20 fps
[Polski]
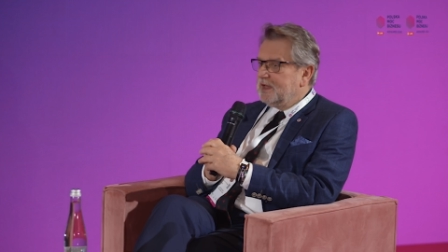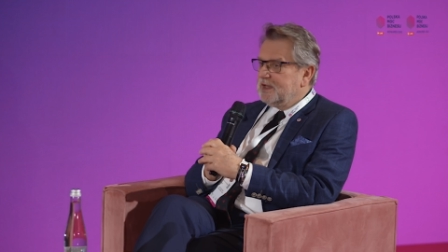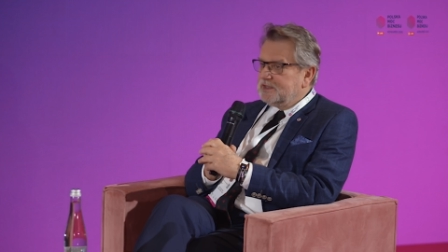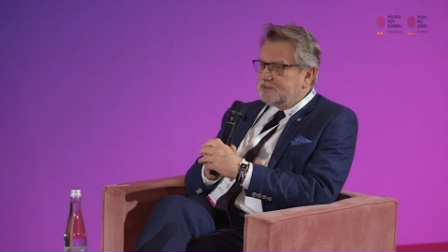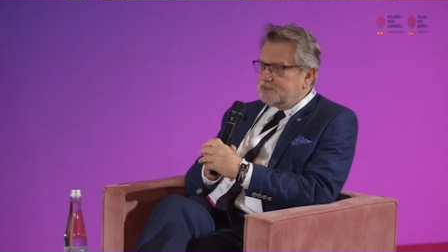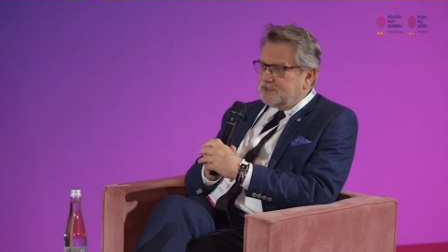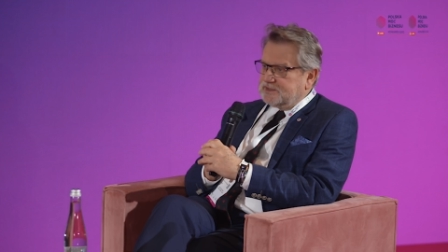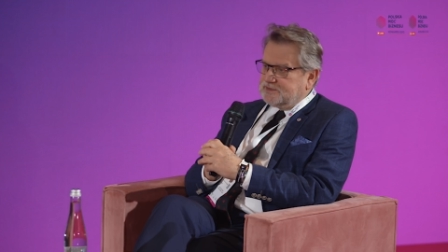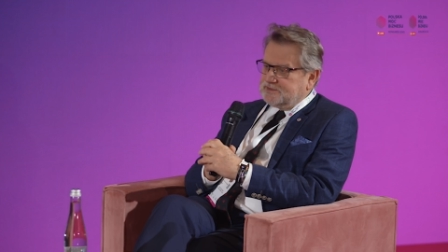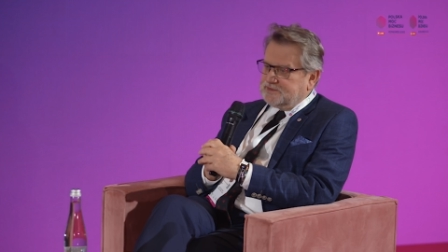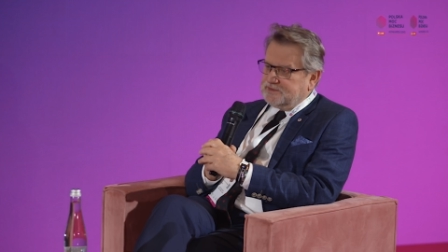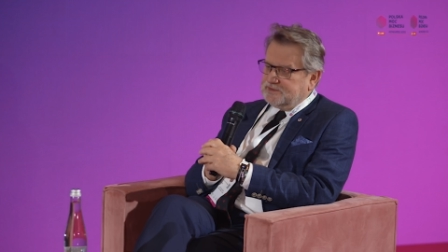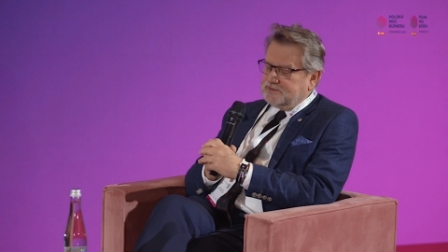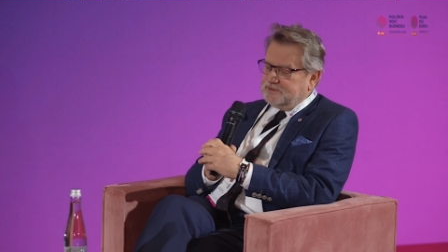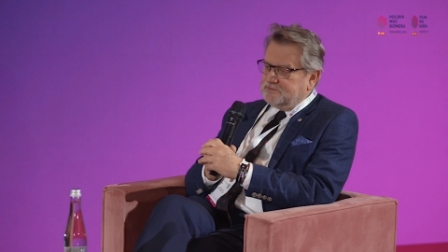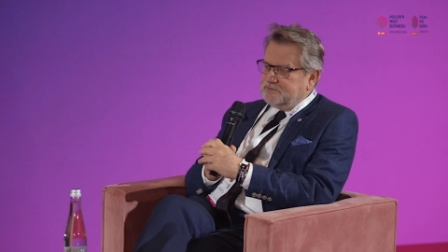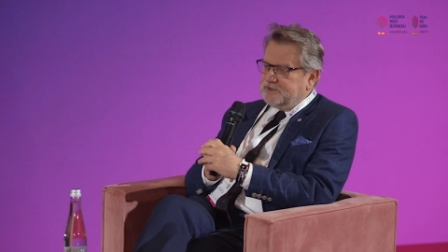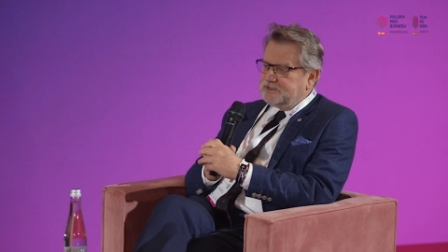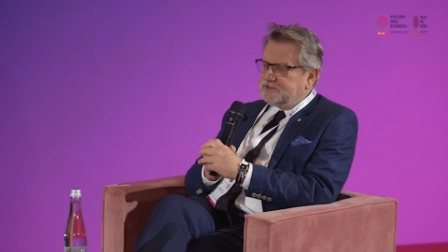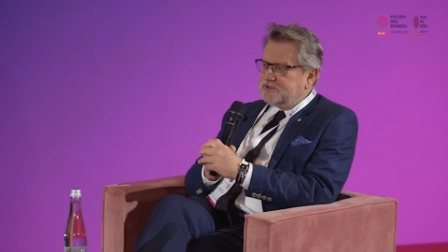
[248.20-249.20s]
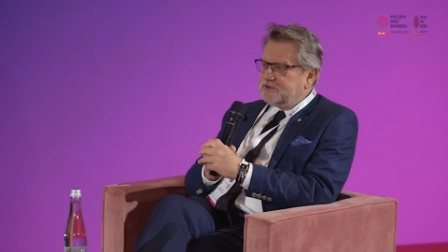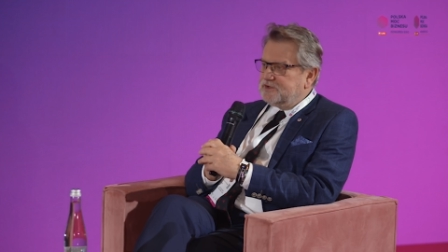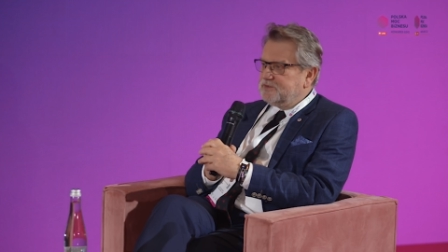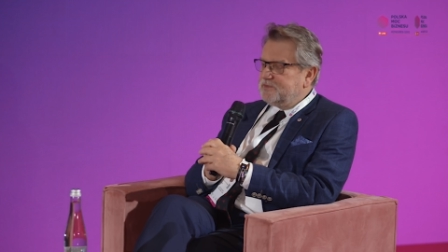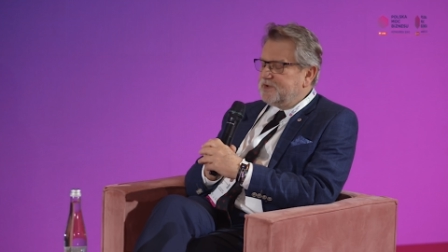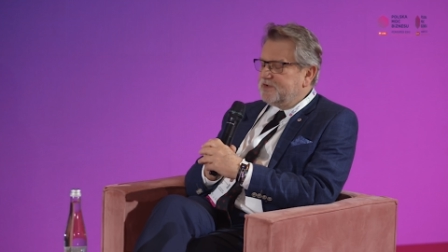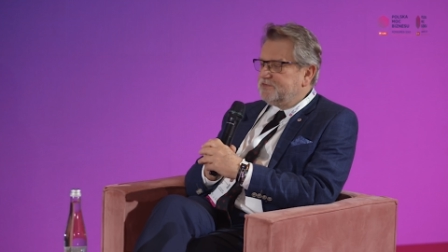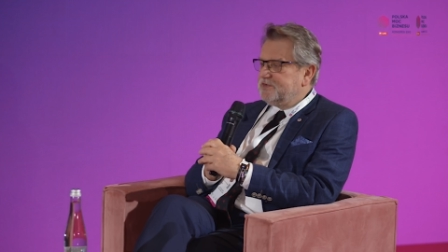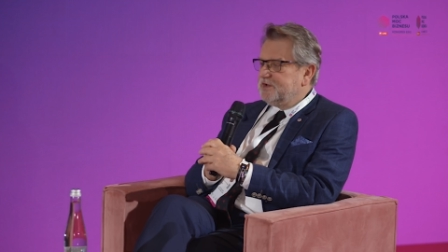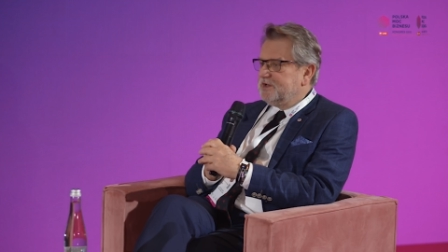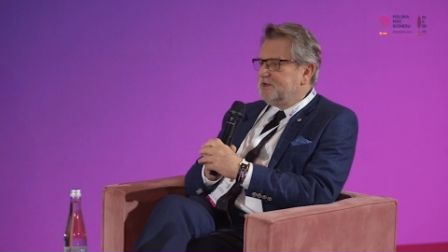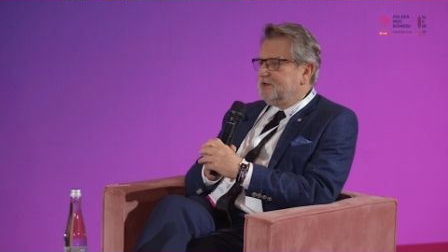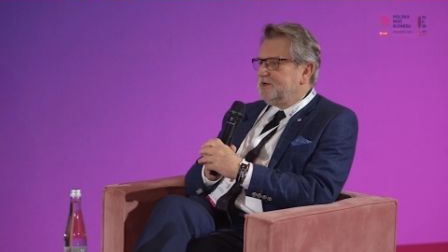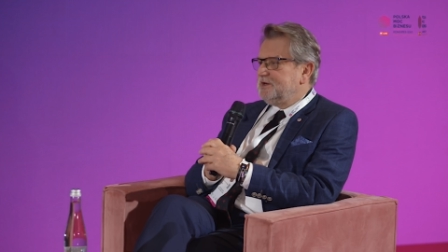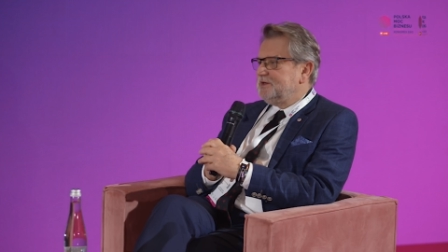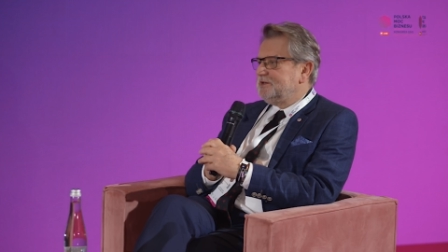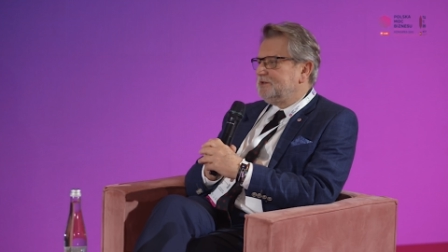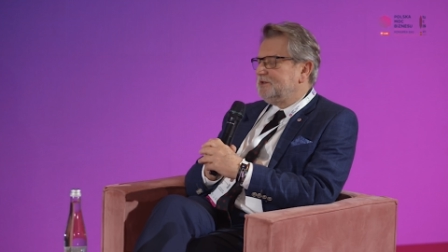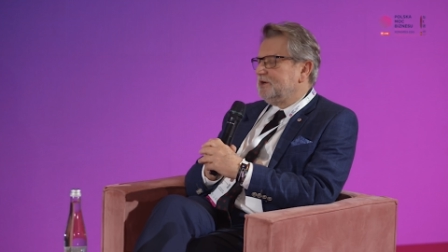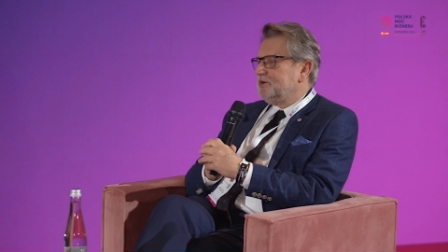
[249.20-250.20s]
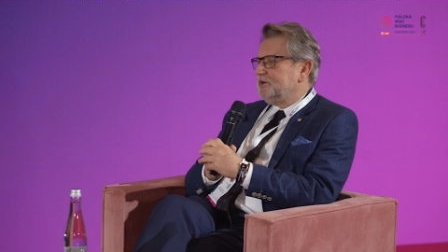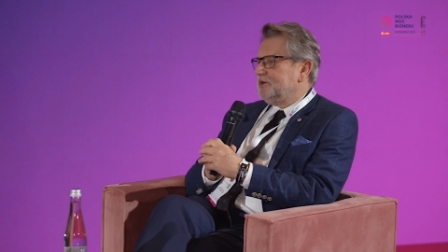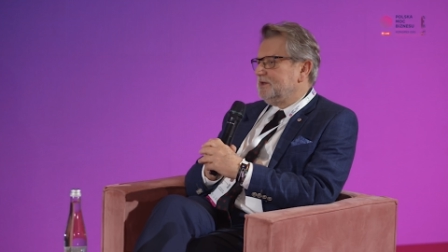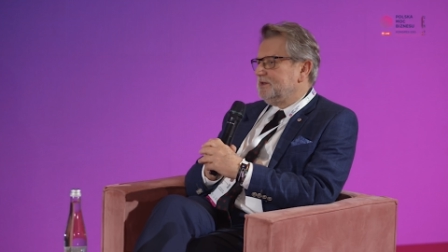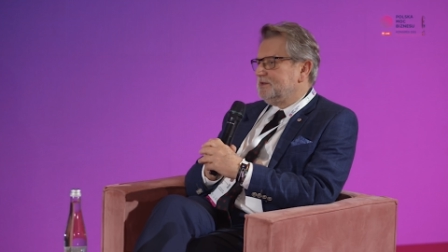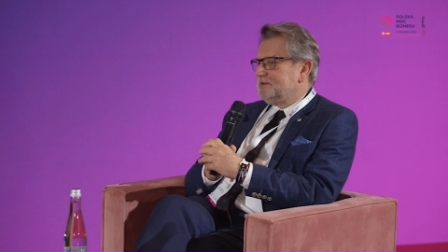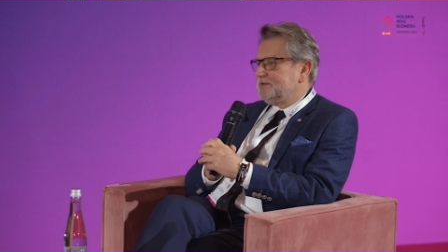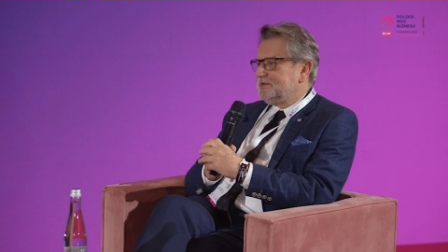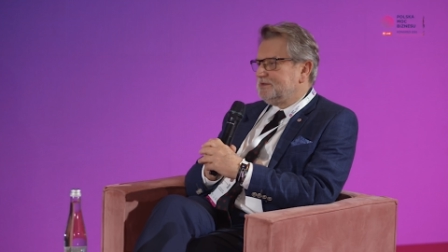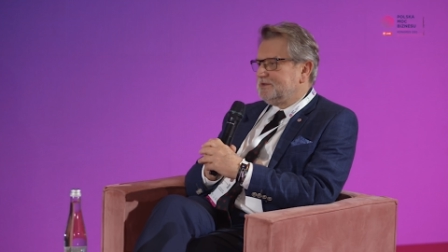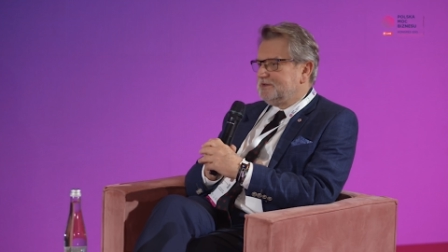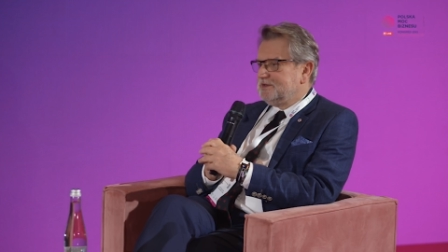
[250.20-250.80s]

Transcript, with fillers: Tak, Med.fake to jest